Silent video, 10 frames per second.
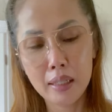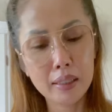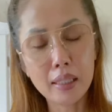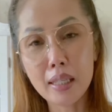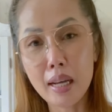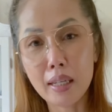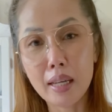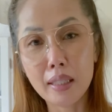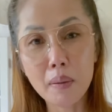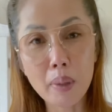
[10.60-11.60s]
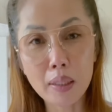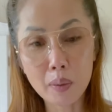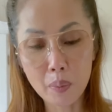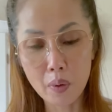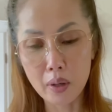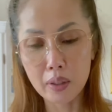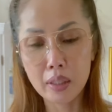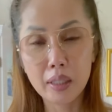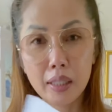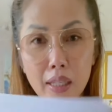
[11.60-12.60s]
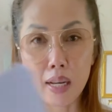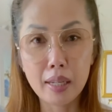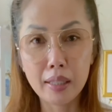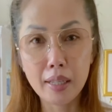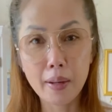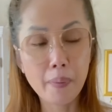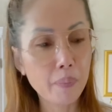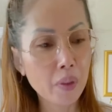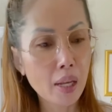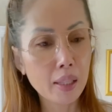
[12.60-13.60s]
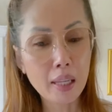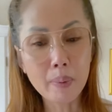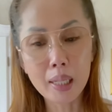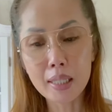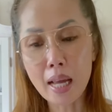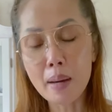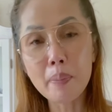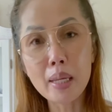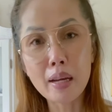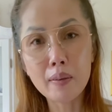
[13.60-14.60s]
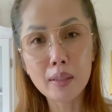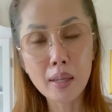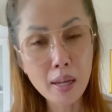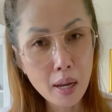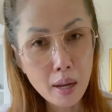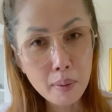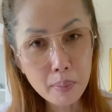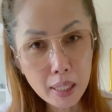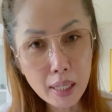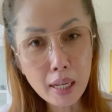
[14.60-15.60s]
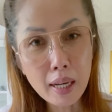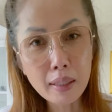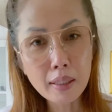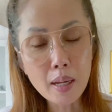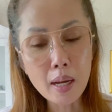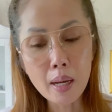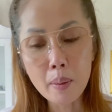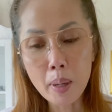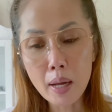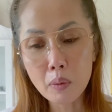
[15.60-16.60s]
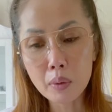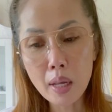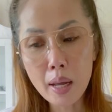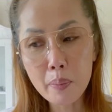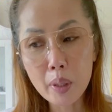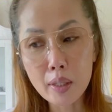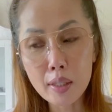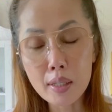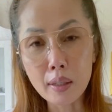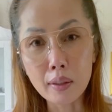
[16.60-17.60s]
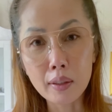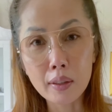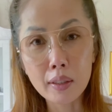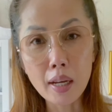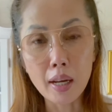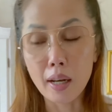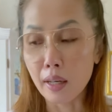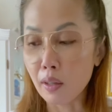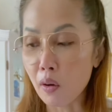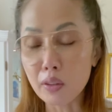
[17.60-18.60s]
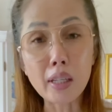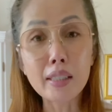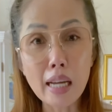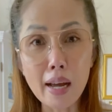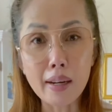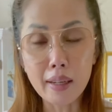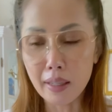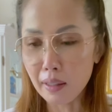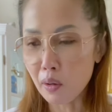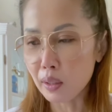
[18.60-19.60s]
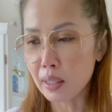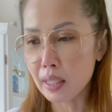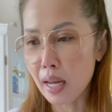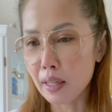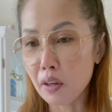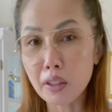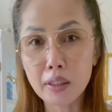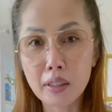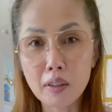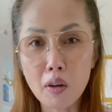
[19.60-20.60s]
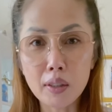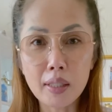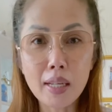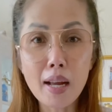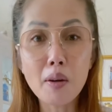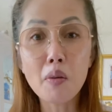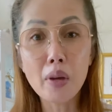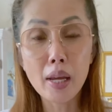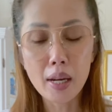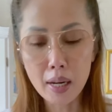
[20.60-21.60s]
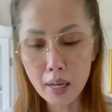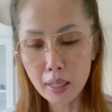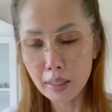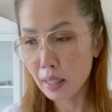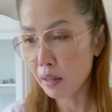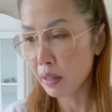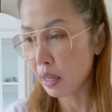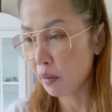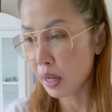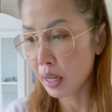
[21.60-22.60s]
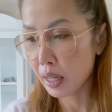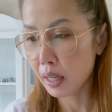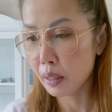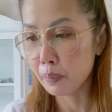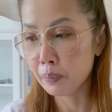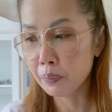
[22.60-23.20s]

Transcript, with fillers: แต่อีกอย่างเนี้ยทั้งพาสปอร์ตทั้งกระดาษเนี่ยอย่างเตรียมเอกสารไปอย่างไรเมื่อนี้นะคะจะพาลูกชายไปยื่นอ่าขอสัญชาตินะคะขอสัญชาตินอตขอสัญชาตินอร์เวย์นะนะที่เขาเรียกว่าอ่า